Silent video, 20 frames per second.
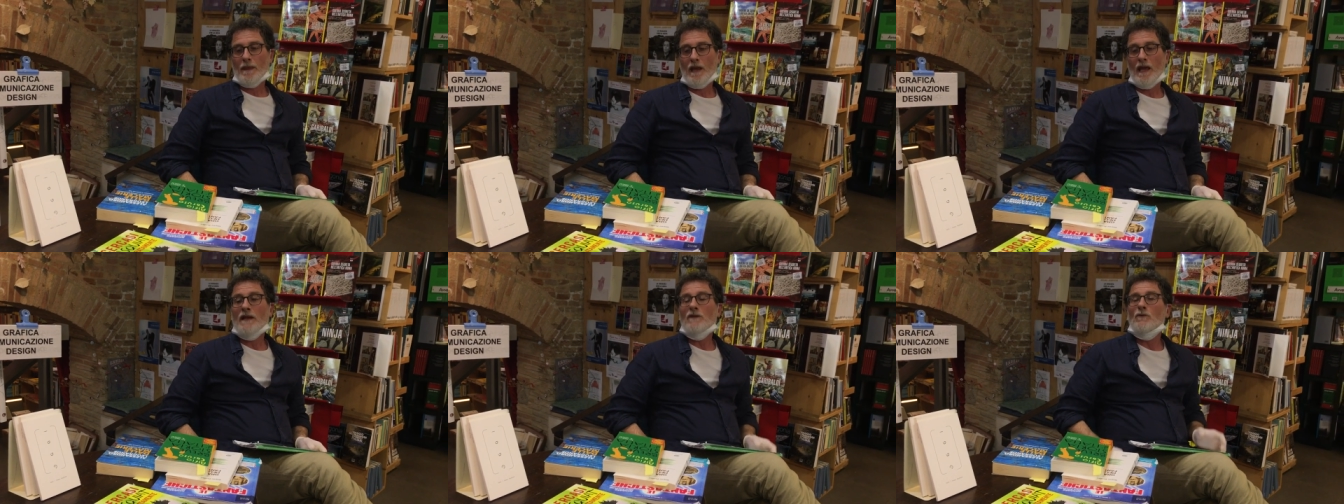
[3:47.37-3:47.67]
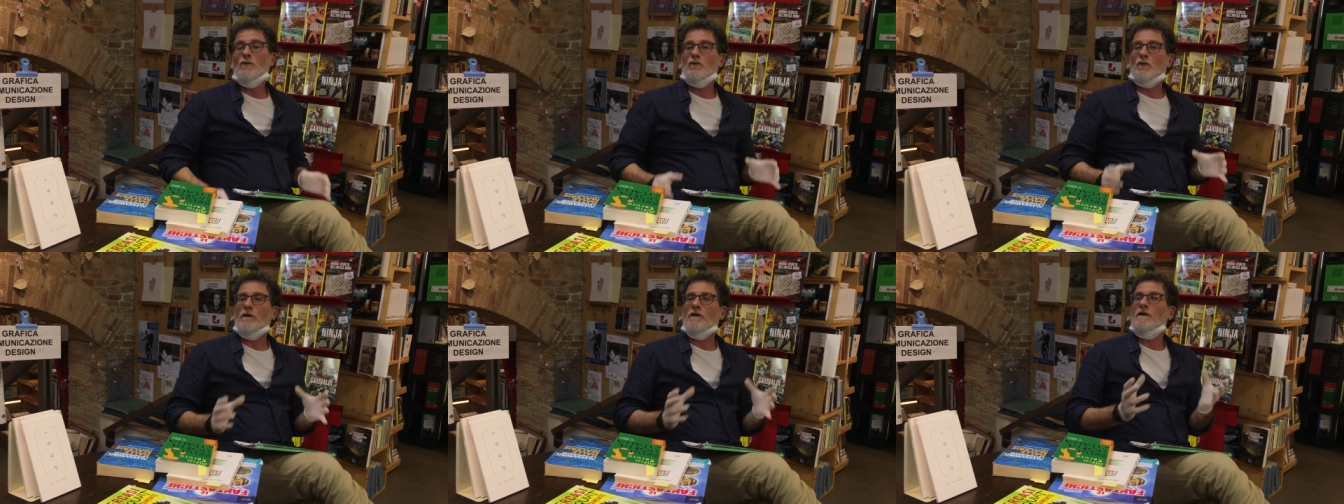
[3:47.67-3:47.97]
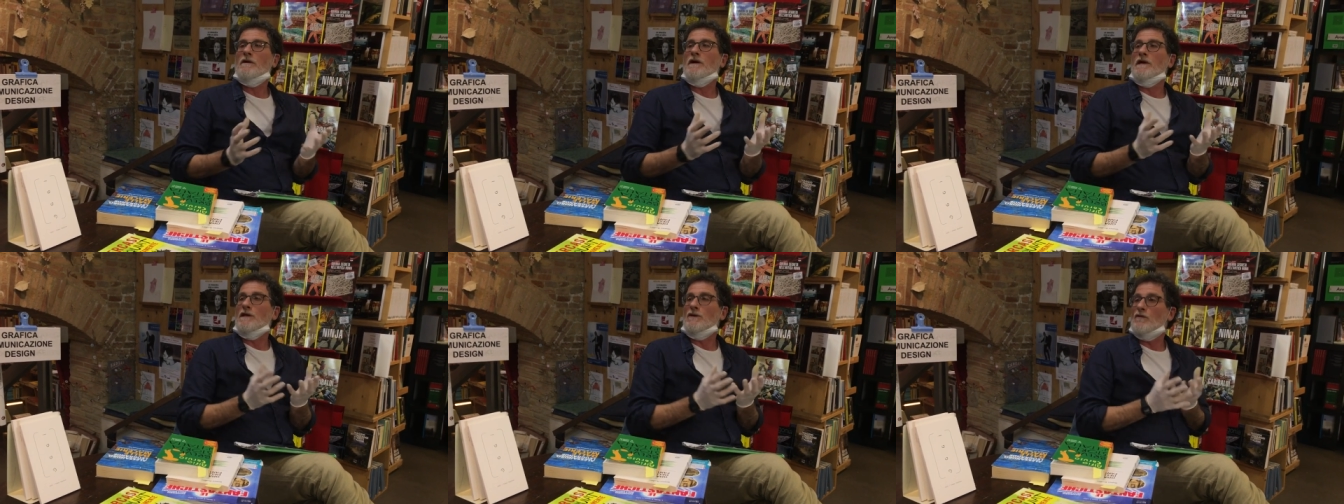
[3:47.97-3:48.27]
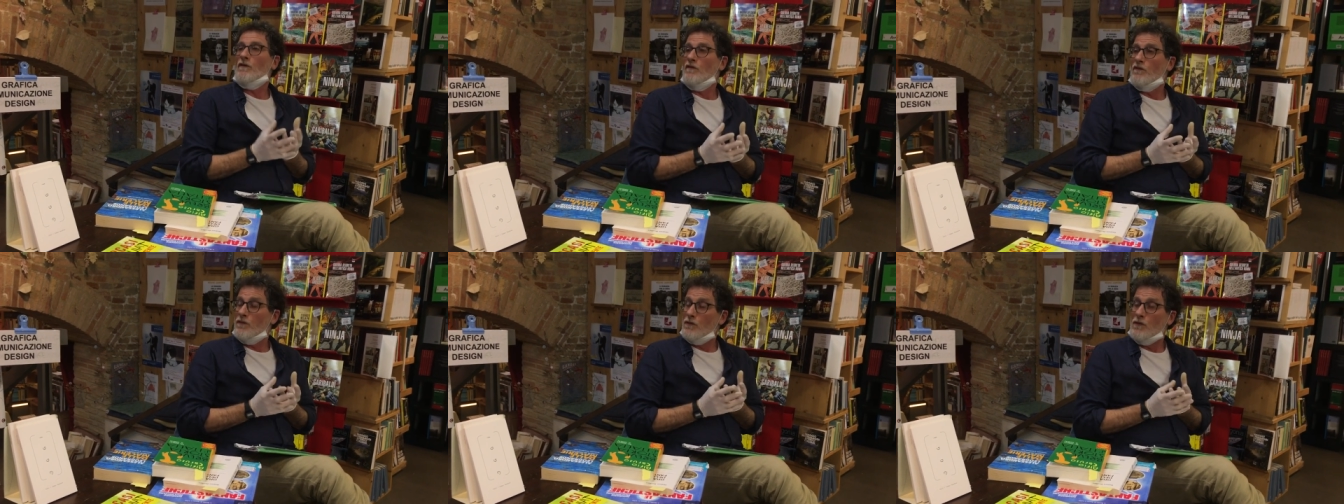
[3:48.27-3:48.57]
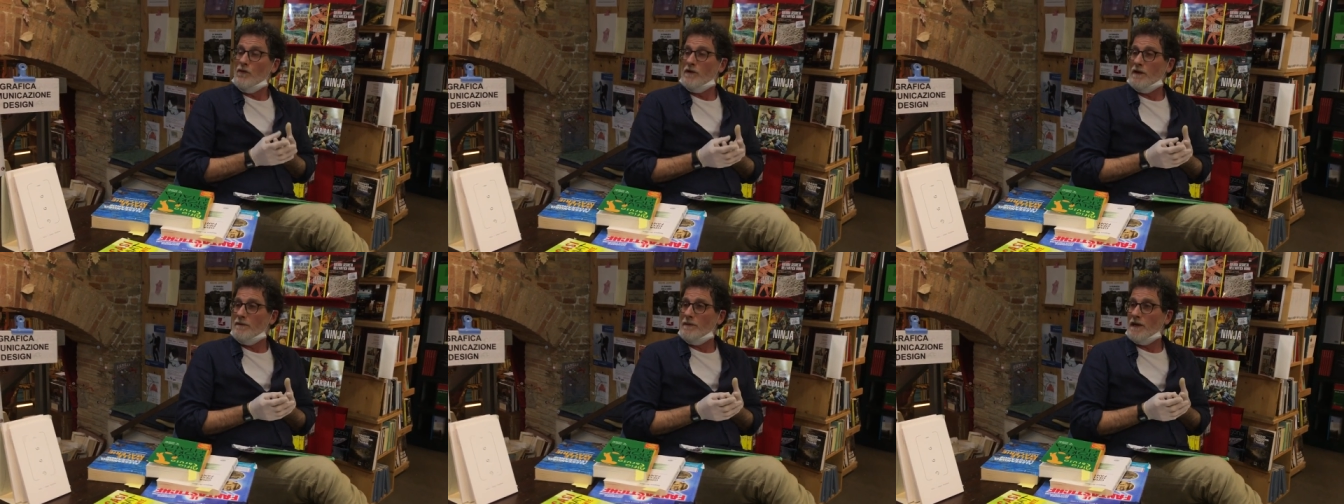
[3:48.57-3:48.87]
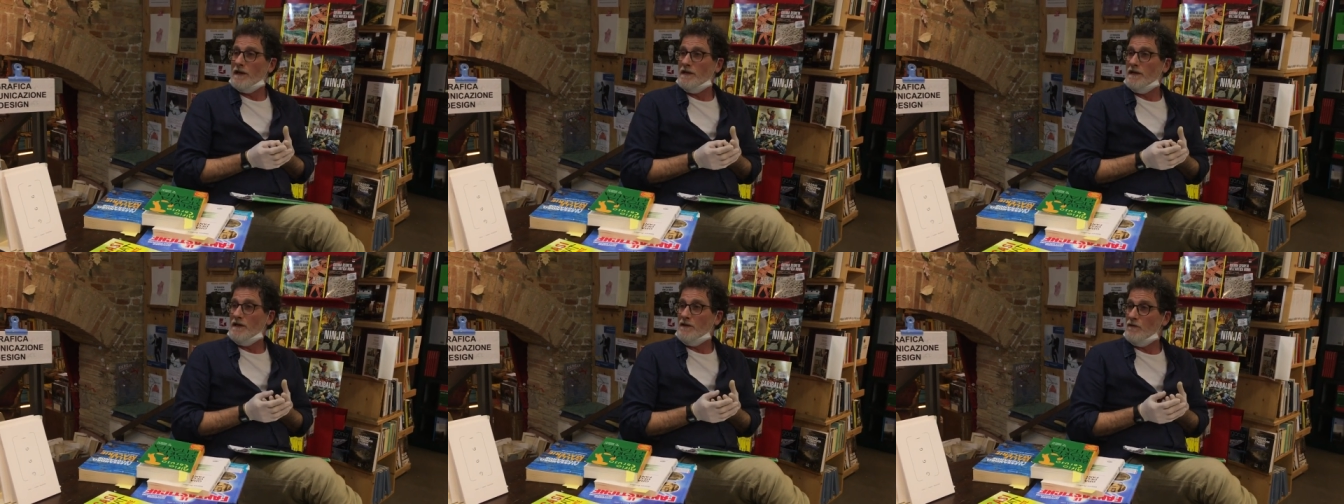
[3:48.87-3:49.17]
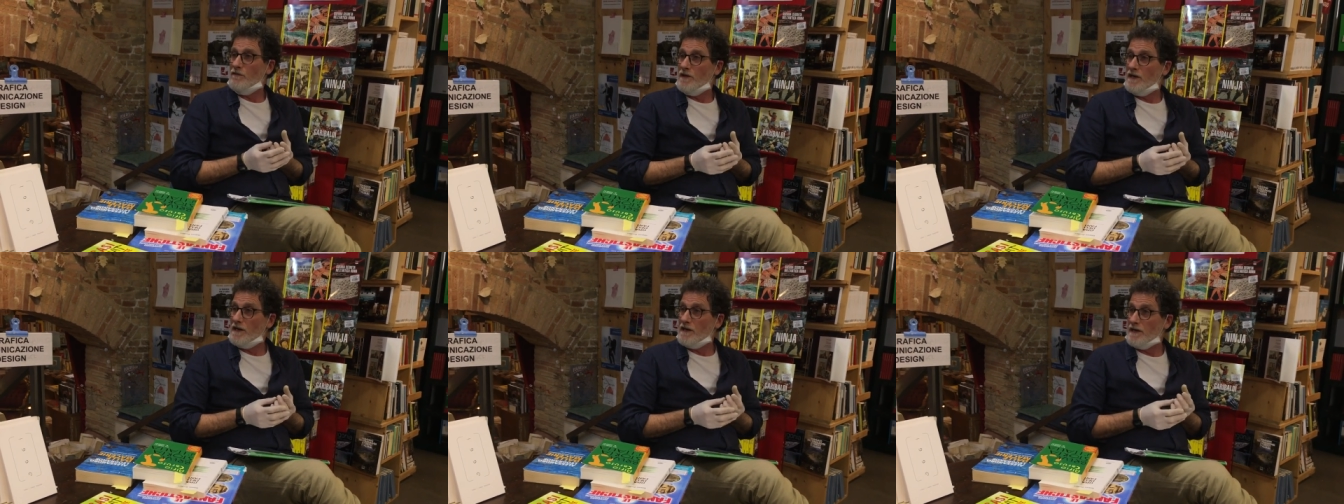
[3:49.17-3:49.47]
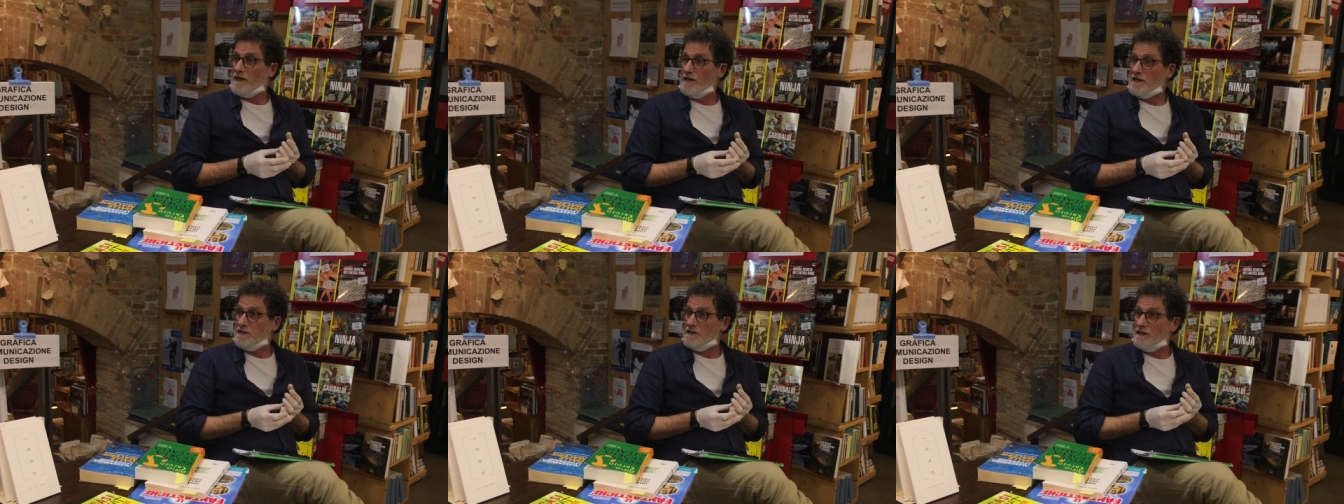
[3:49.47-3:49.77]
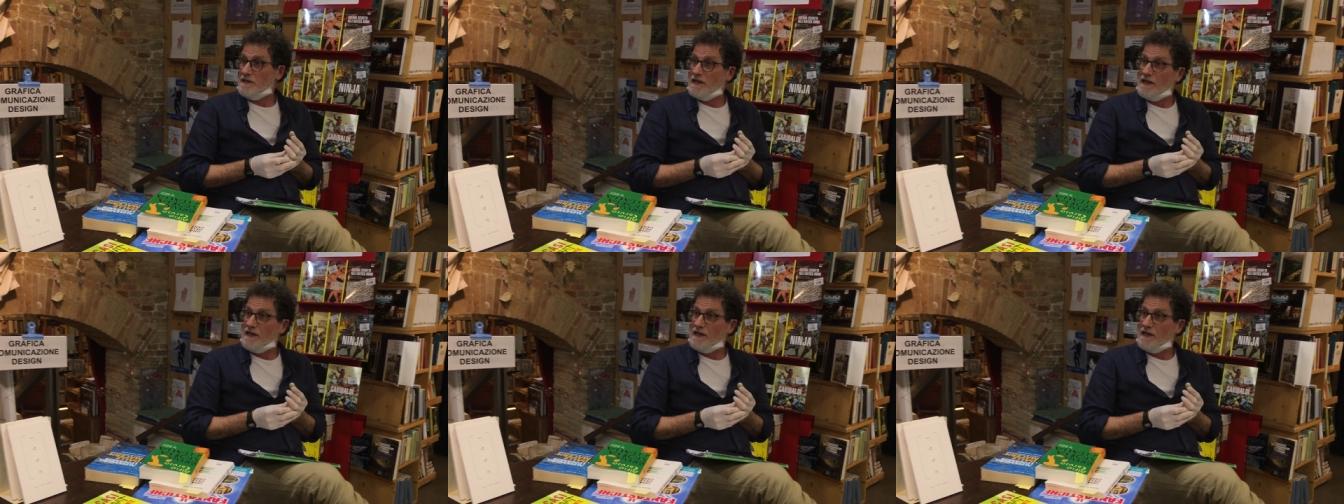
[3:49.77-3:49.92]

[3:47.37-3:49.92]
e tutto il rito funebre dei novilaresi,